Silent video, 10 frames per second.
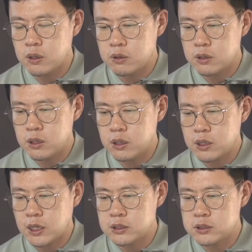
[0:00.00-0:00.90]

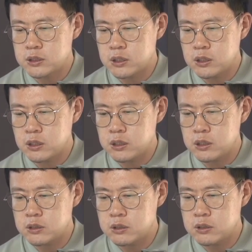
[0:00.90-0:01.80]
연대 단체
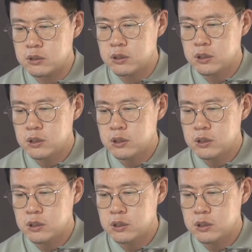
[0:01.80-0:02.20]
일을